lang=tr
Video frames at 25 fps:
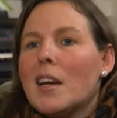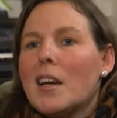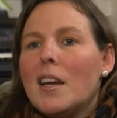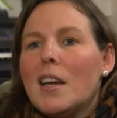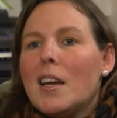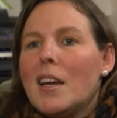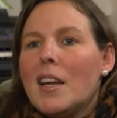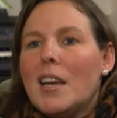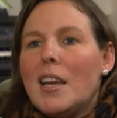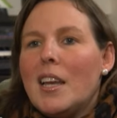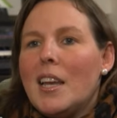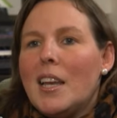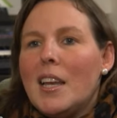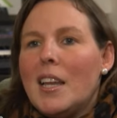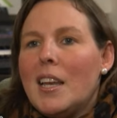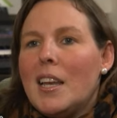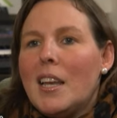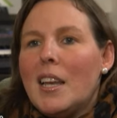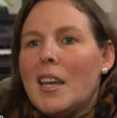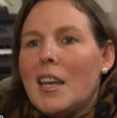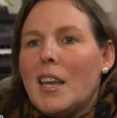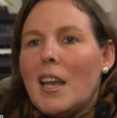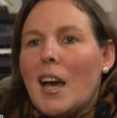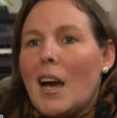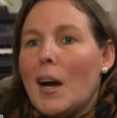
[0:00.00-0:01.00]
Bence
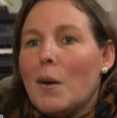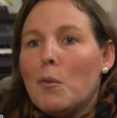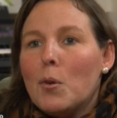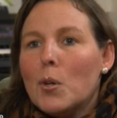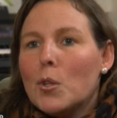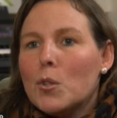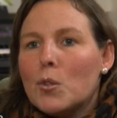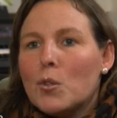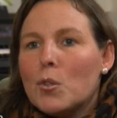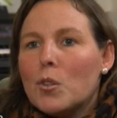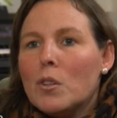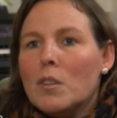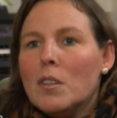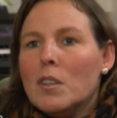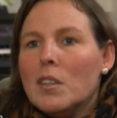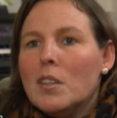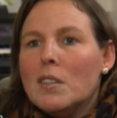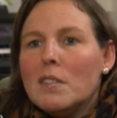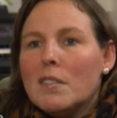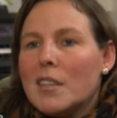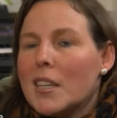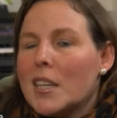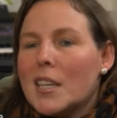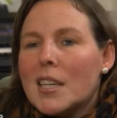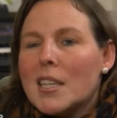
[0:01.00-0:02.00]
kürtaj İspanya'da
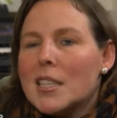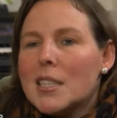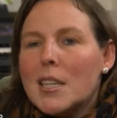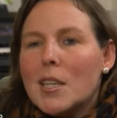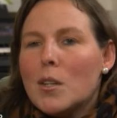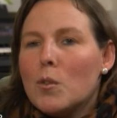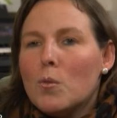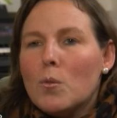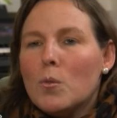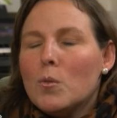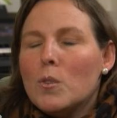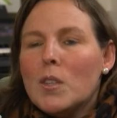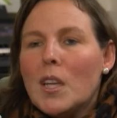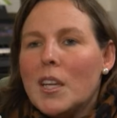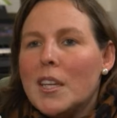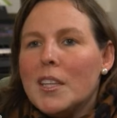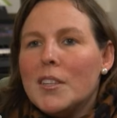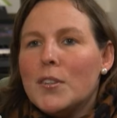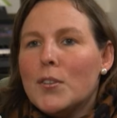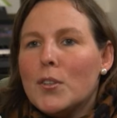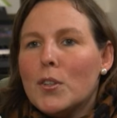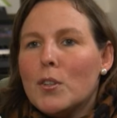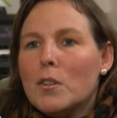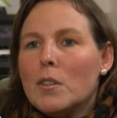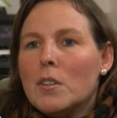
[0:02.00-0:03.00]
tamamen
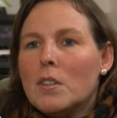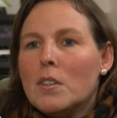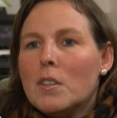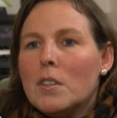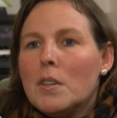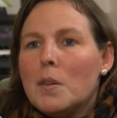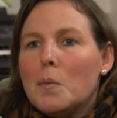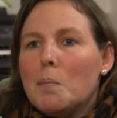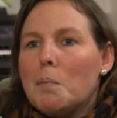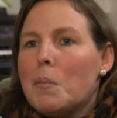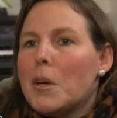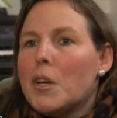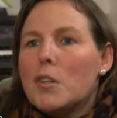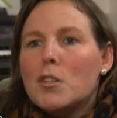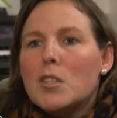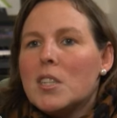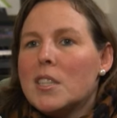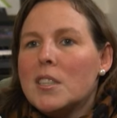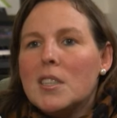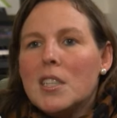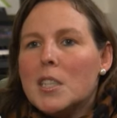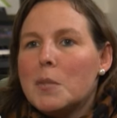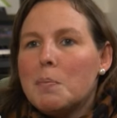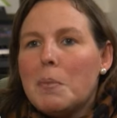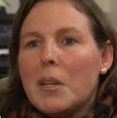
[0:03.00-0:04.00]
yasaklanmalı.
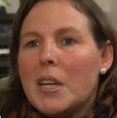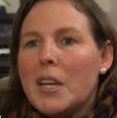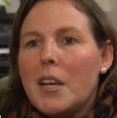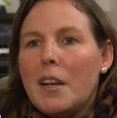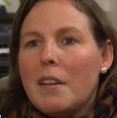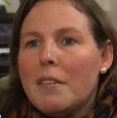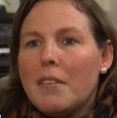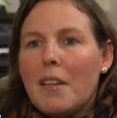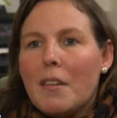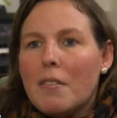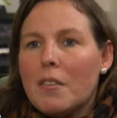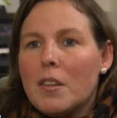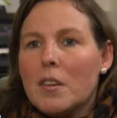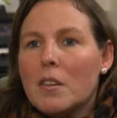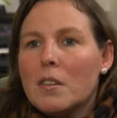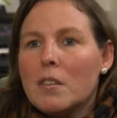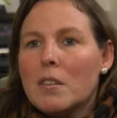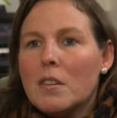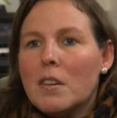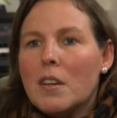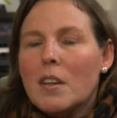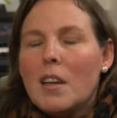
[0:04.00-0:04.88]
Kadına elbette her